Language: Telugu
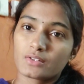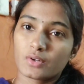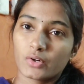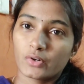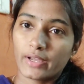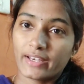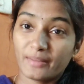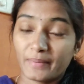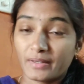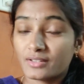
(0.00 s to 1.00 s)
సో
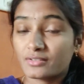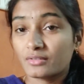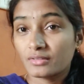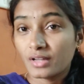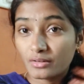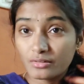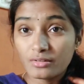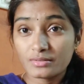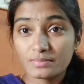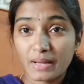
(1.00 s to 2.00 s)
హెన్నా పెట్టేసుకున్నాను
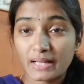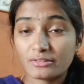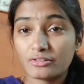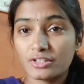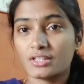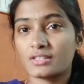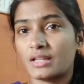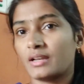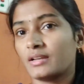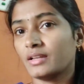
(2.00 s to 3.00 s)
బాత్కు
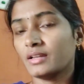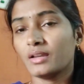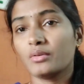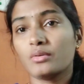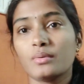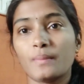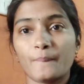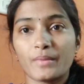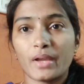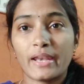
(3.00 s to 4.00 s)
చేసేసానండి నేను
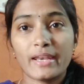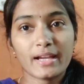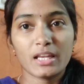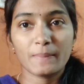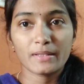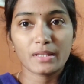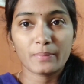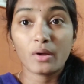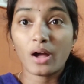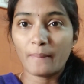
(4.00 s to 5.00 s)
హెన్న
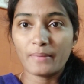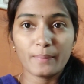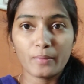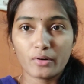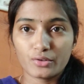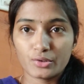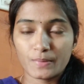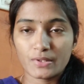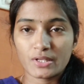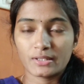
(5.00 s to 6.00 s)
కలిపేటప్పుడు ఆమ్లా పౌడర్
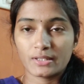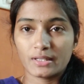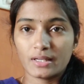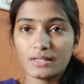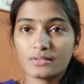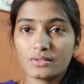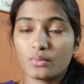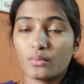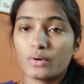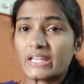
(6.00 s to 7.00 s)
చూపించాను కదా సో
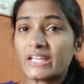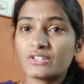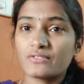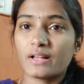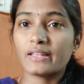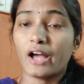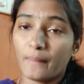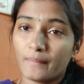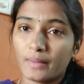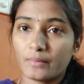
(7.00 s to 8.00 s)
ఓరియంజ్ వాళ్ళది
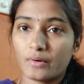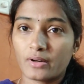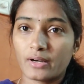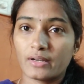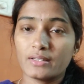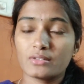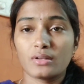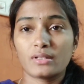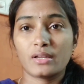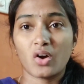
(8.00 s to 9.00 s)
ఆమ్లా పౌడర్ అండి సో
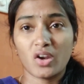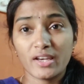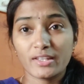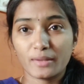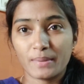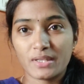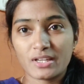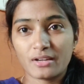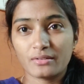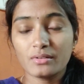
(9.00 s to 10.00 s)
అది నేను ఆన్లైన్ లో
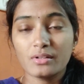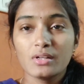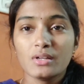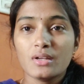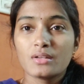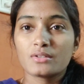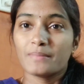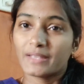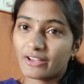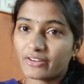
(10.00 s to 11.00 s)
తెప్పించాను సో
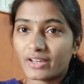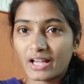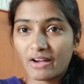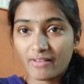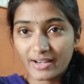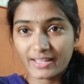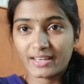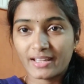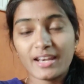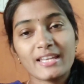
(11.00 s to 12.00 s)
మీకు ఎవరికైనా కావాలంటే
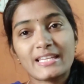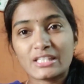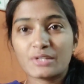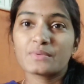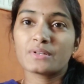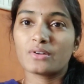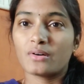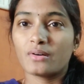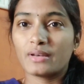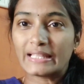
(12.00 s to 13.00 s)
కనుక నేను డిస్క్రిప్షన్ లో
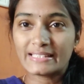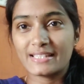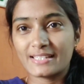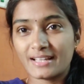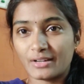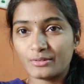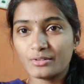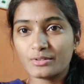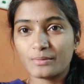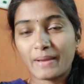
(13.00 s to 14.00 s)
లింక్స్ ఇస్తాను
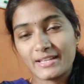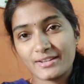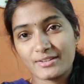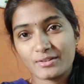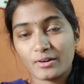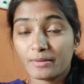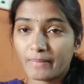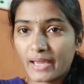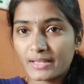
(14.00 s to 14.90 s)
సో బై చేసుకోండి బై